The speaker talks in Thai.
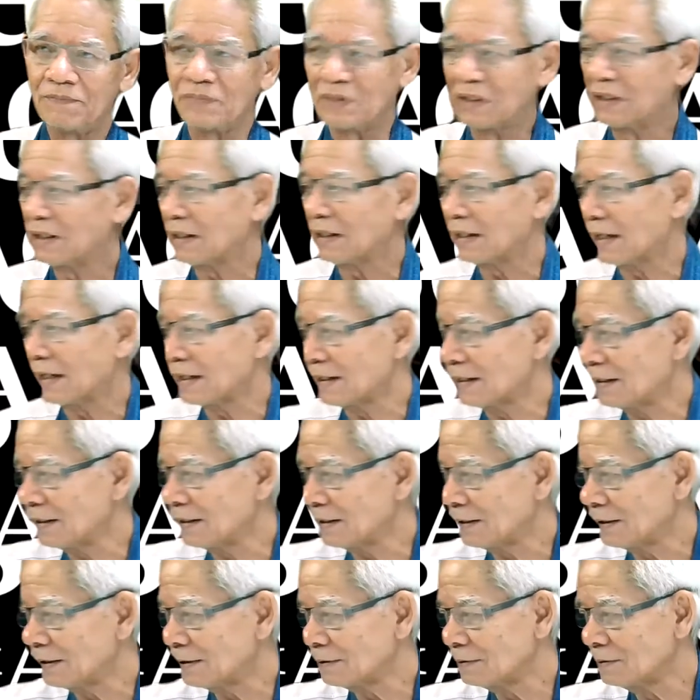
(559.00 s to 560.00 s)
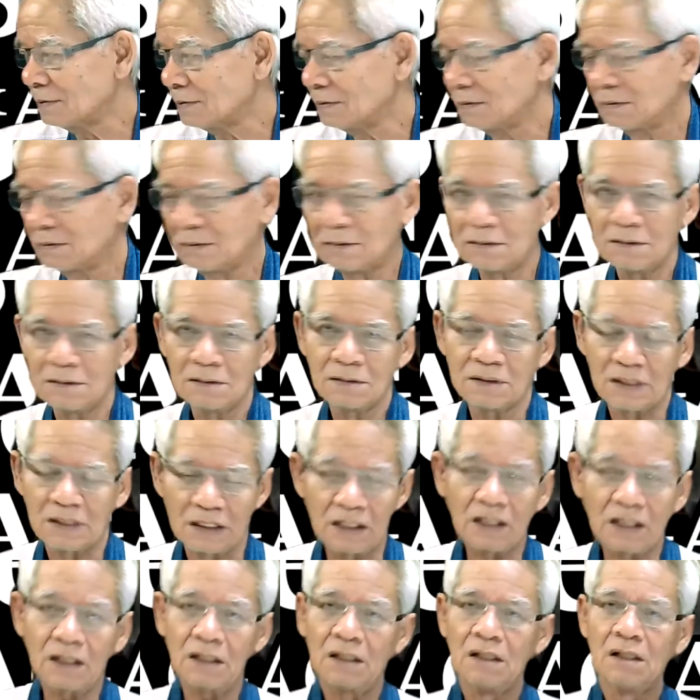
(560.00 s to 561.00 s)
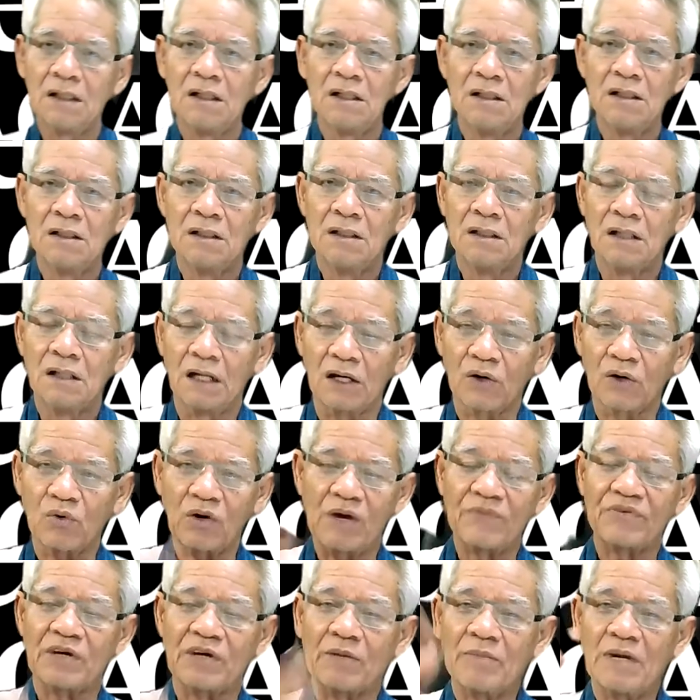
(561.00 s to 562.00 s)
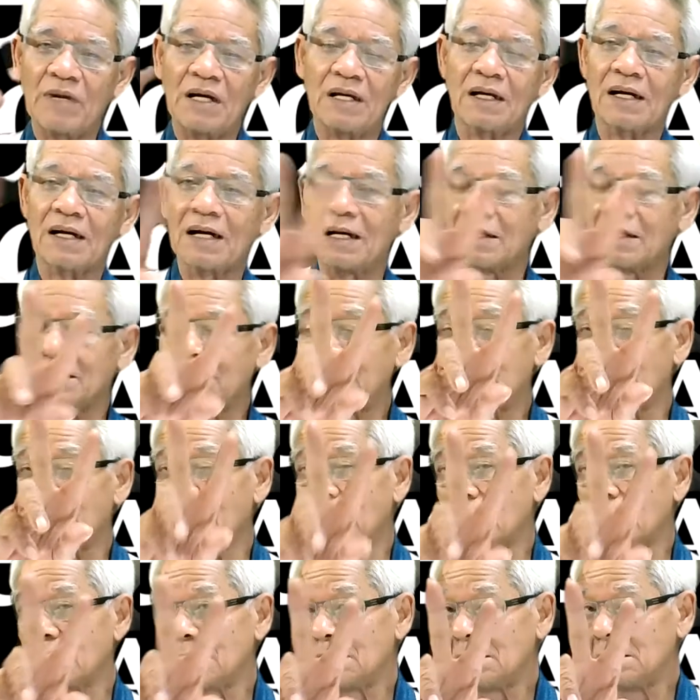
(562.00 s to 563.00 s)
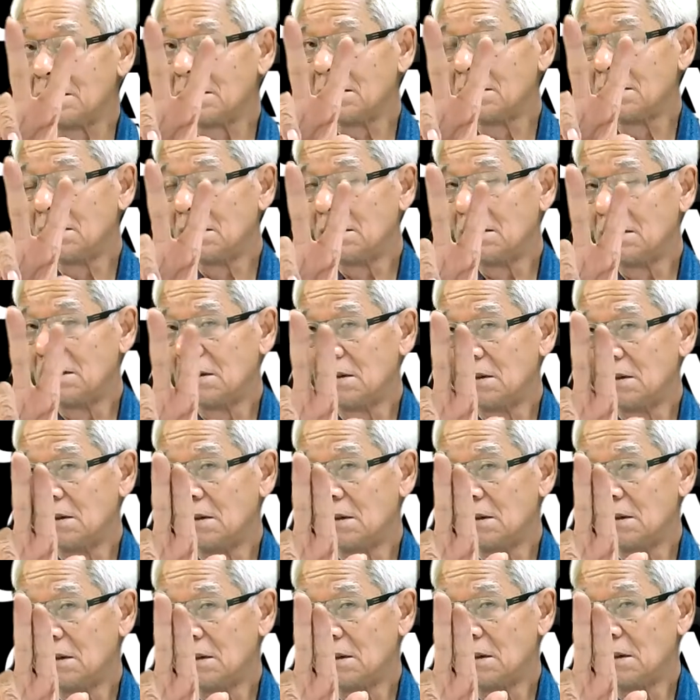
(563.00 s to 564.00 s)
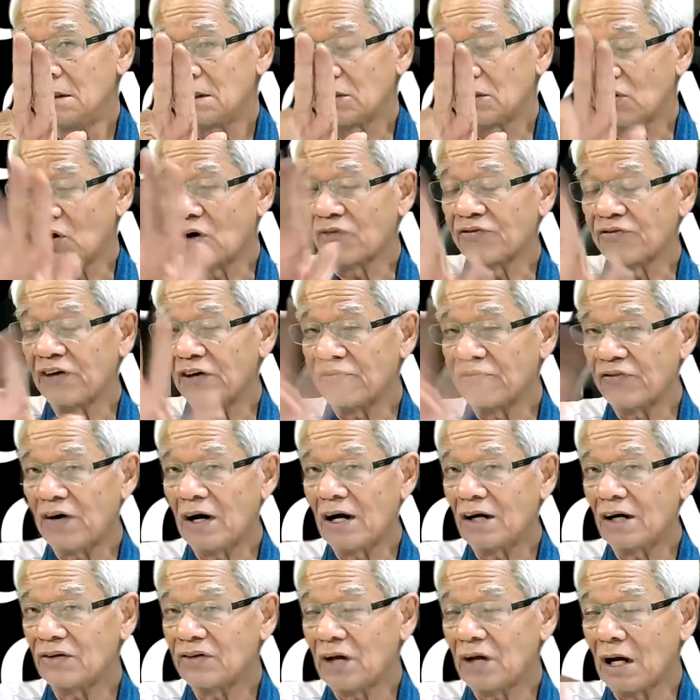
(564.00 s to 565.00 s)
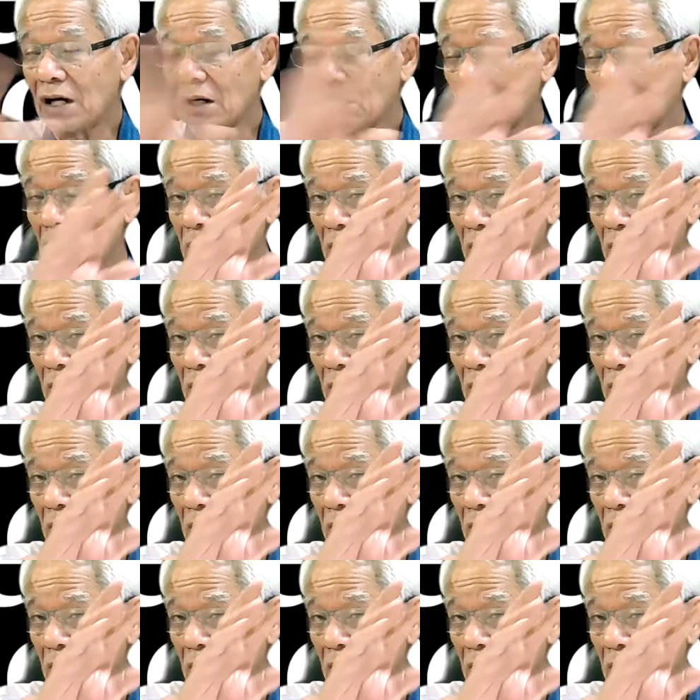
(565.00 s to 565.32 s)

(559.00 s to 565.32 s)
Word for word: ถึงขนาดนั้นนะทีนี้ไอความสามารถในการที่จะต่อไฟฟ้าจาก